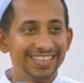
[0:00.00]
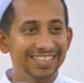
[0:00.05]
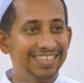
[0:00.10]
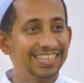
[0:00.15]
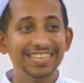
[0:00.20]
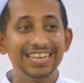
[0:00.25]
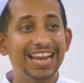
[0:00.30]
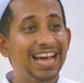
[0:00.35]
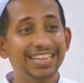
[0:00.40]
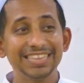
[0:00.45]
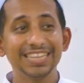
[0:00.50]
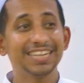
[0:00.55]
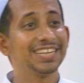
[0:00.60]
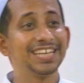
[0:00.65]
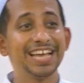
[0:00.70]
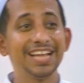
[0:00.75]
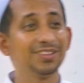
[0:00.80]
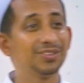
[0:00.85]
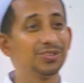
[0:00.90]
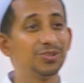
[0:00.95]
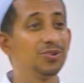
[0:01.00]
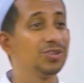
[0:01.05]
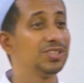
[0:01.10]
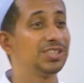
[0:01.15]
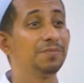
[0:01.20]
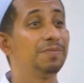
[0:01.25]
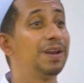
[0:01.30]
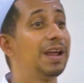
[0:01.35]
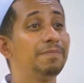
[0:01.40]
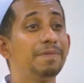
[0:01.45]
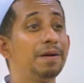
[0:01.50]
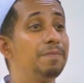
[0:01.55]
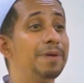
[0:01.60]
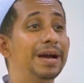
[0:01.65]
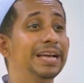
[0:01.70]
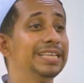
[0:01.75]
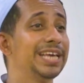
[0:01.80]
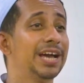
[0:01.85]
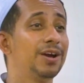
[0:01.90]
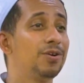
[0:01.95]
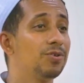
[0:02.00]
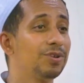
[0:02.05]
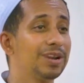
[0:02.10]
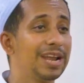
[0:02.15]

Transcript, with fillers: Tidak tergantung seberapa banyak